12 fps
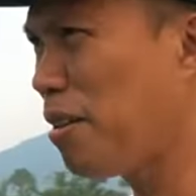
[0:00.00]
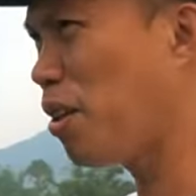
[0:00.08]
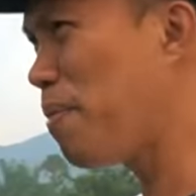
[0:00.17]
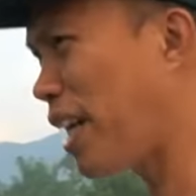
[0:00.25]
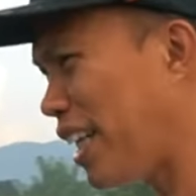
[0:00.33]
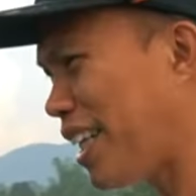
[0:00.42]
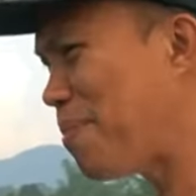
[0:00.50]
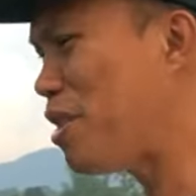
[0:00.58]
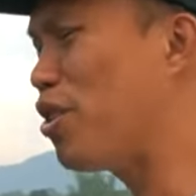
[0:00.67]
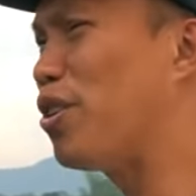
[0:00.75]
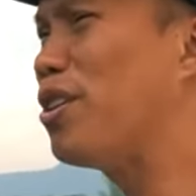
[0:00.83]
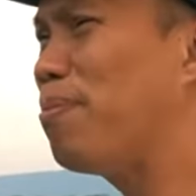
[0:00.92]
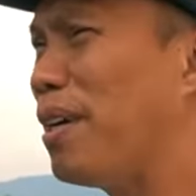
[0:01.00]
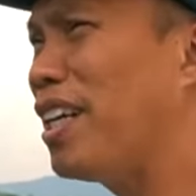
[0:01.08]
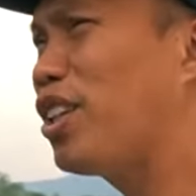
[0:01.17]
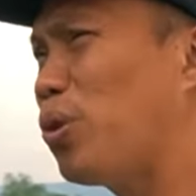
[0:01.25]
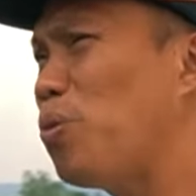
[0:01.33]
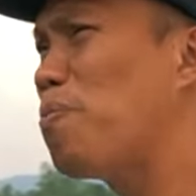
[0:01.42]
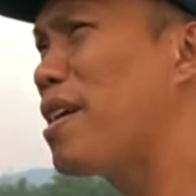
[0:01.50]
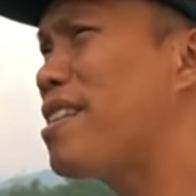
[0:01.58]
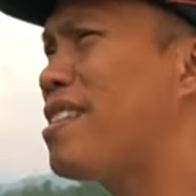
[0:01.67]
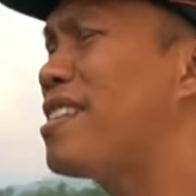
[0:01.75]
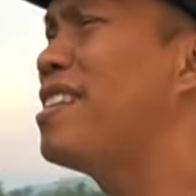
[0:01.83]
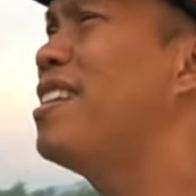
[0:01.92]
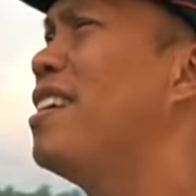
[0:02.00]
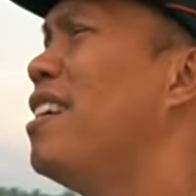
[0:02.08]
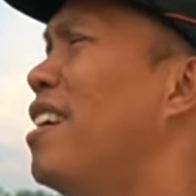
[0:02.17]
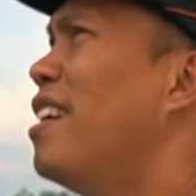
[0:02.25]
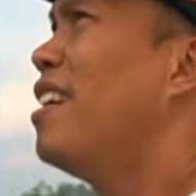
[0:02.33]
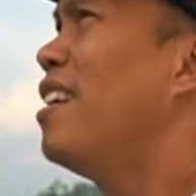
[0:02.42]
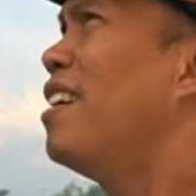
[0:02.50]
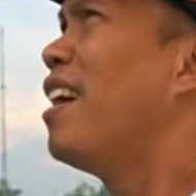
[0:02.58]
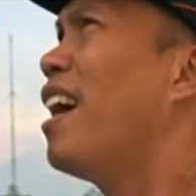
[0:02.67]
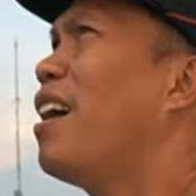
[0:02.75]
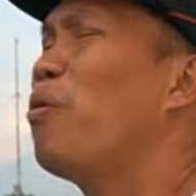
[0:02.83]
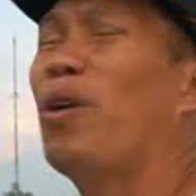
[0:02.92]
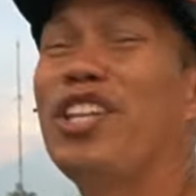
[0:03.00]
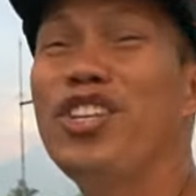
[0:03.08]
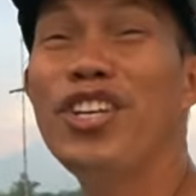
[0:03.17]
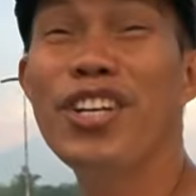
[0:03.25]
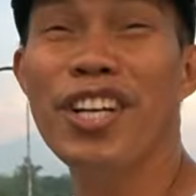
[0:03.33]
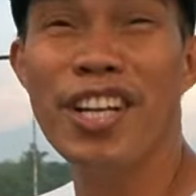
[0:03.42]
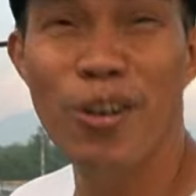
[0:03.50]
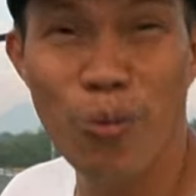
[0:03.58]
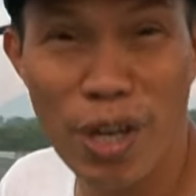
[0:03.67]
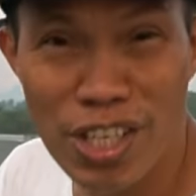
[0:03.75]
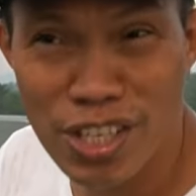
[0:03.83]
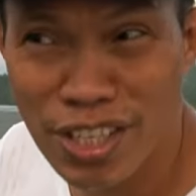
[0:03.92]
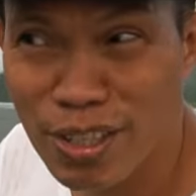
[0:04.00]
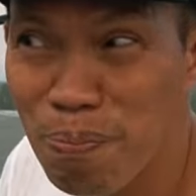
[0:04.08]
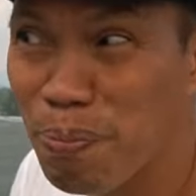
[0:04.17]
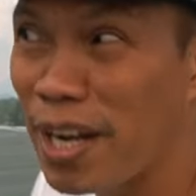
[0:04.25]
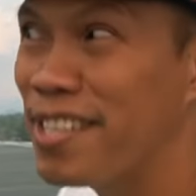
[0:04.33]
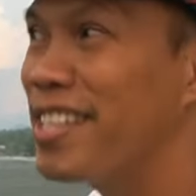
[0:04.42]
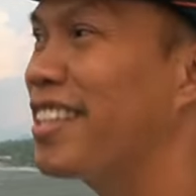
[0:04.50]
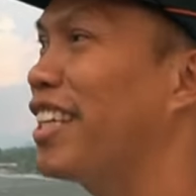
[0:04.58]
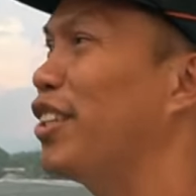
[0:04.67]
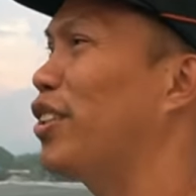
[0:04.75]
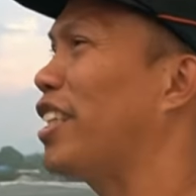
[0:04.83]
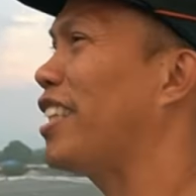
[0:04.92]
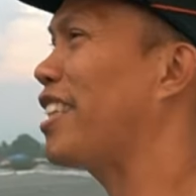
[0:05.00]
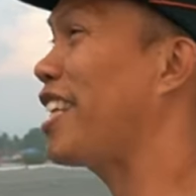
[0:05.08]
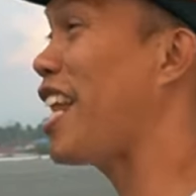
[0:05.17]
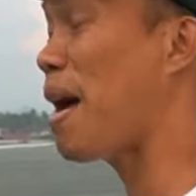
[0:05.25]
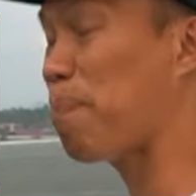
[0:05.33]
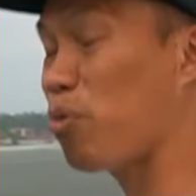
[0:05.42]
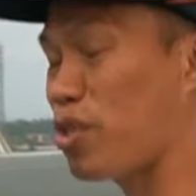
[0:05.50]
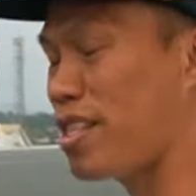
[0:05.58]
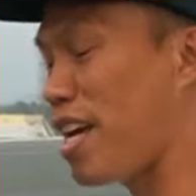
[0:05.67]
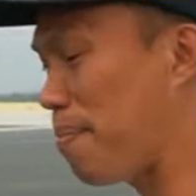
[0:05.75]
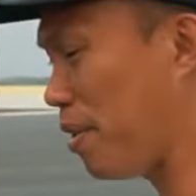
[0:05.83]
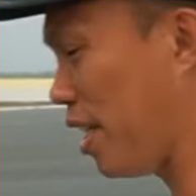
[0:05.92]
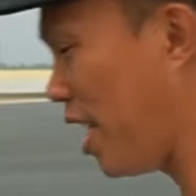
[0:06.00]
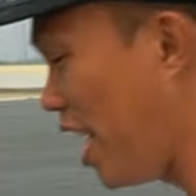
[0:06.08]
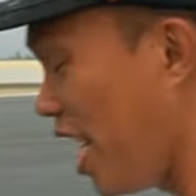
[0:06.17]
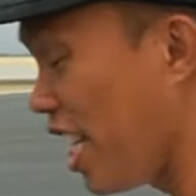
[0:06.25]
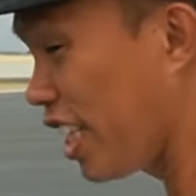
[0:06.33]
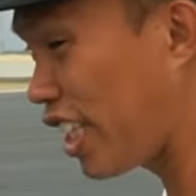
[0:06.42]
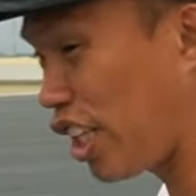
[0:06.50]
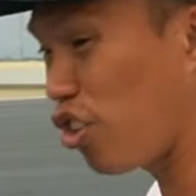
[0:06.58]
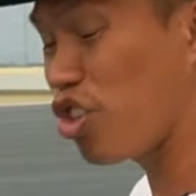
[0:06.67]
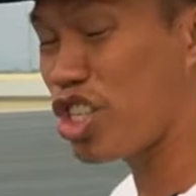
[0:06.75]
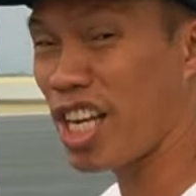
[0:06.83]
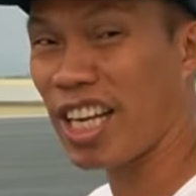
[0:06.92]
tumagal kami doon, mga 2 months Ah, 1 year. Wow. year yung project na yun na tinapos namin. Ganon siya